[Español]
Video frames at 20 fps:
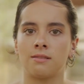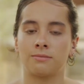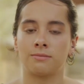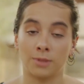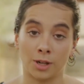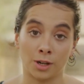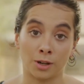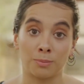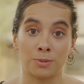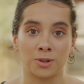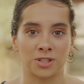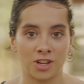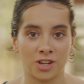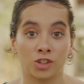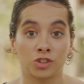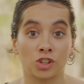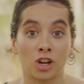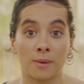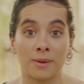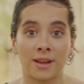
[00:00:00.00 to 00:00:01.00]
Bueno, por si no
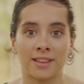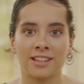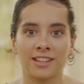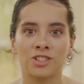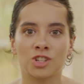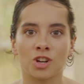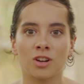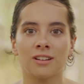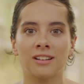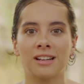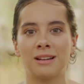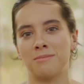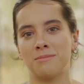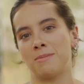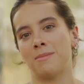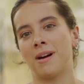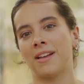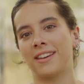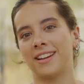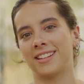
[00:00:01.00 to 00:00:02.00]
te lo había dicho, mi
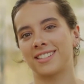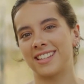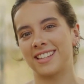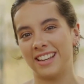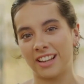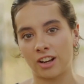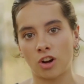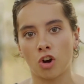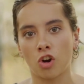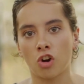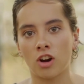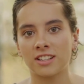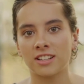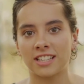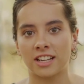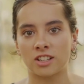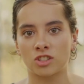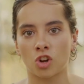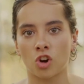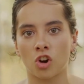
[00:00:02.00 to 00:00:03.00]
madre es ginecóloga,
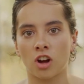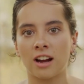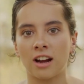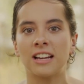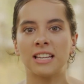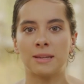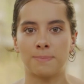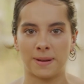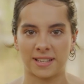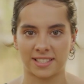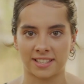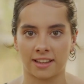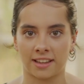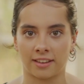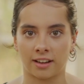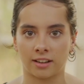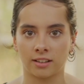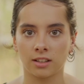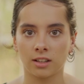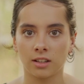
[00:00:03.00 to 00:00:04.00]
sexóloga y
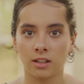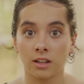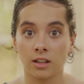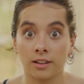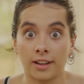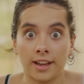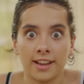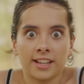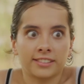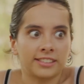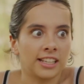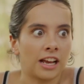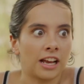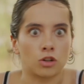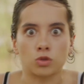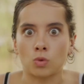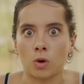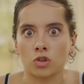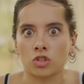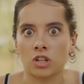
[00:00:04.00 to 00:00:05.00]
pesada. Que ella tenga
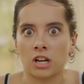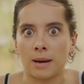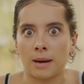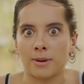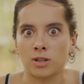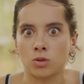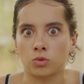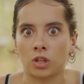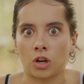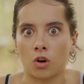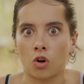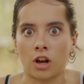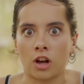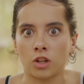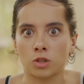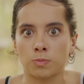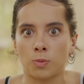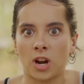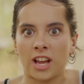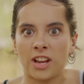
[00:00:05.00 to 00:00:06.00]
los cuadros del Kama Sutra
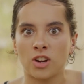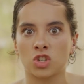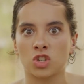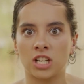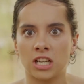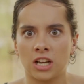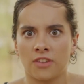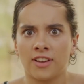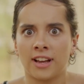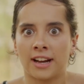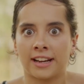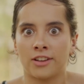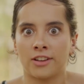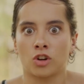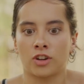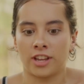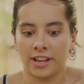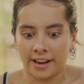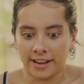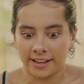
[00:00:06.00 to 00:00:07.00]
colgados por ahí no significa que yo
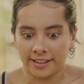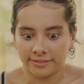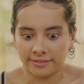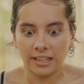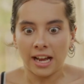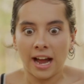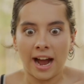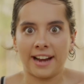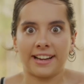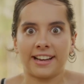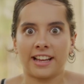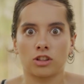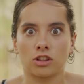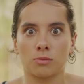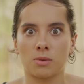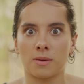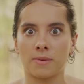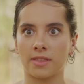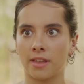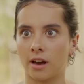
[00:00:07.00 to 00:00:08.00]
quiera ir aireando
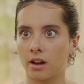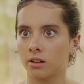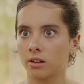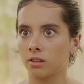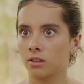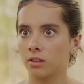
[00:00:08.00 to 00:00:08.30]
mi vida.